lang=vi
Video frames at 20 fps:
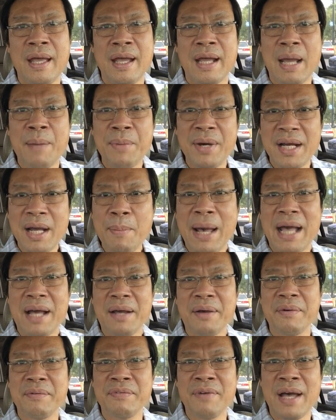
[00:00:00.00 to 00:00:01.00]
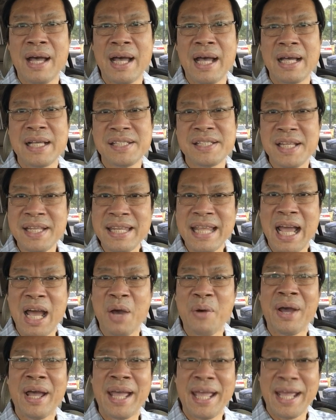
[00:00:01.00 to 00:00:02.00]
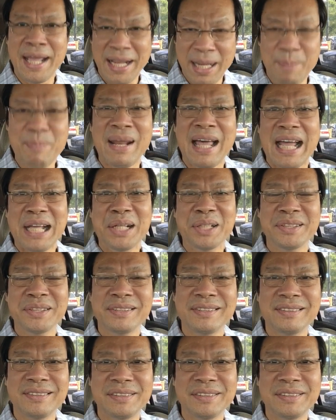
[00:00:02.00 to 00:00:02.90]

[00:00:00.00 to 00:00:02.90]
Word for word: Cảm ơn các bạn và xin chào, hẹn gặp lại.